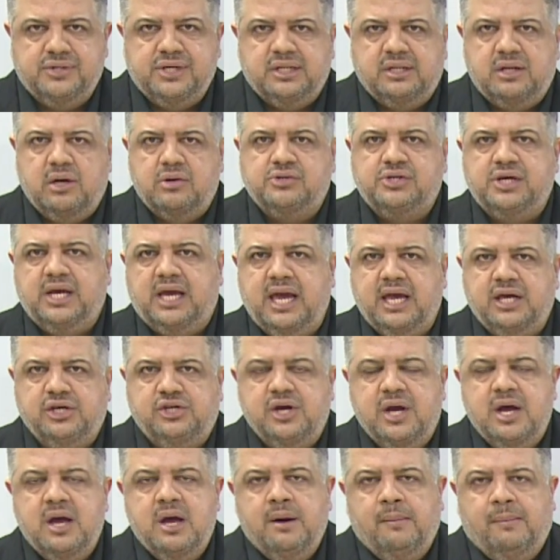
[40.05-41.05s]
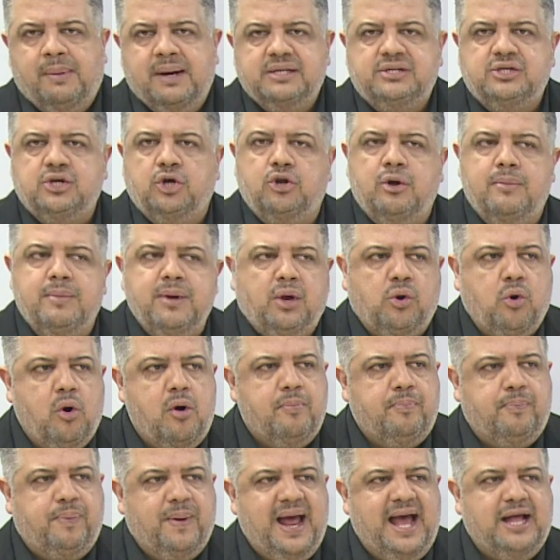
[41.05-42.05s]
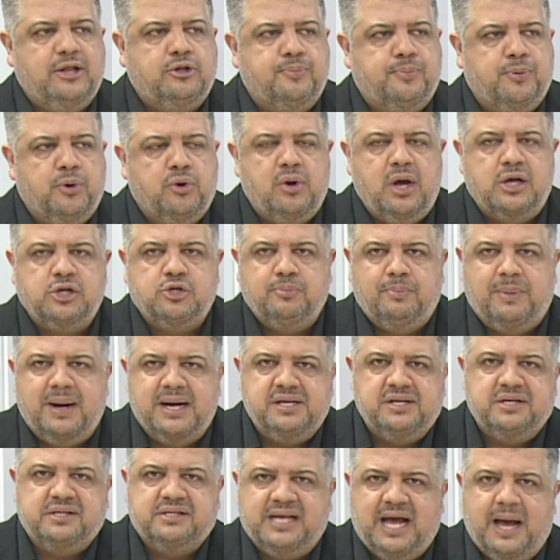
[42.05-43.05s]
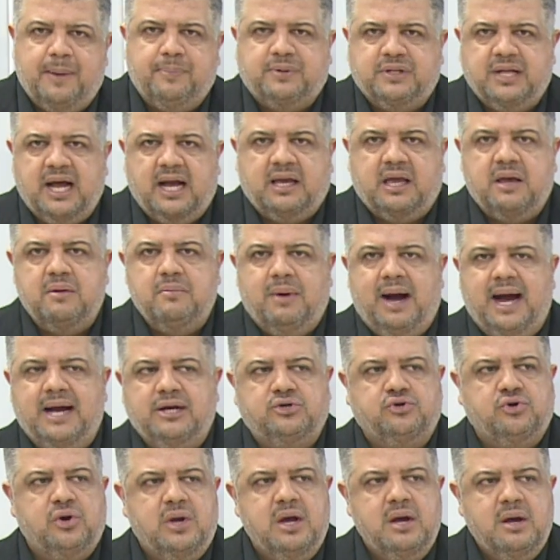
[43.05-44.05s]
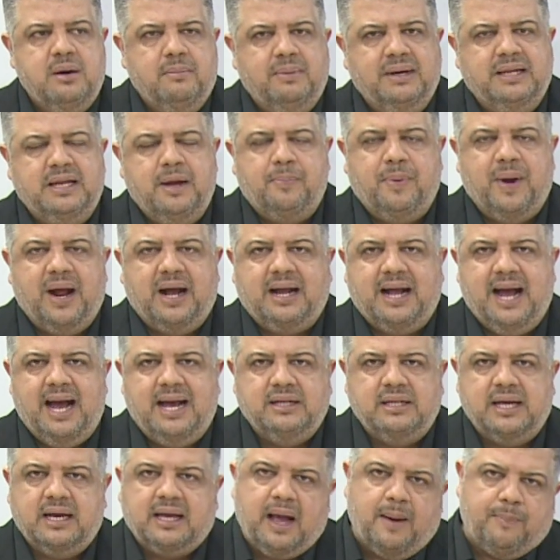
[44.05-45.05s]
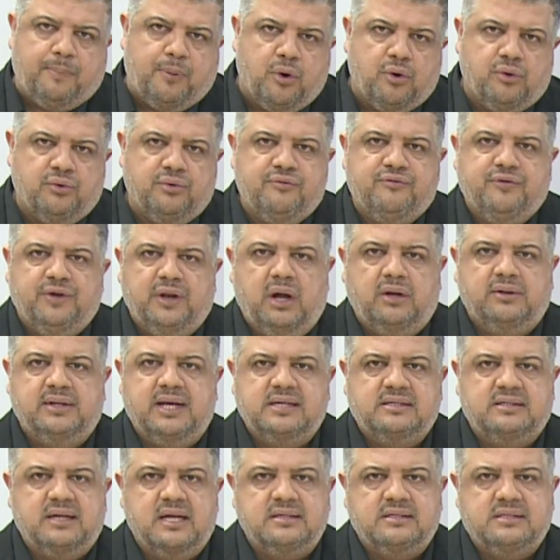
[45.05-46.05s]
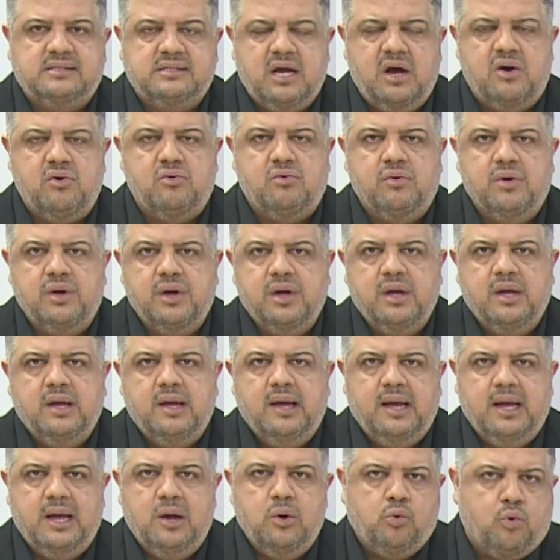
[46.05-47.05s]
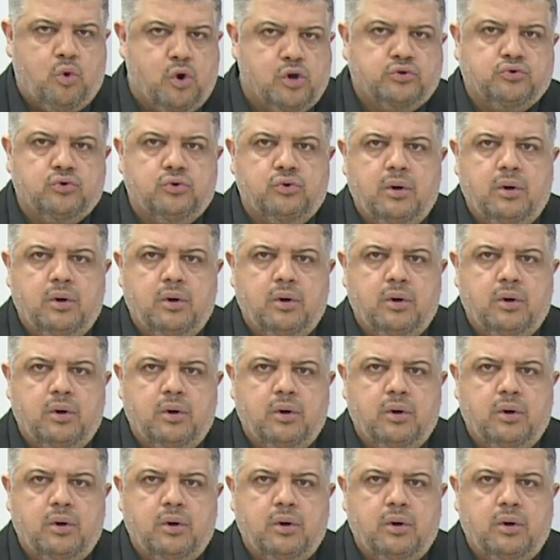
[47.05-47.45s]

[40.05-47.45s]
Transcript: Então é o seguinte, mande seu nome completo para o nosso Bandizap que está aqui embaixo, manda para cá e daqui a pouco no final desta edição eu conto o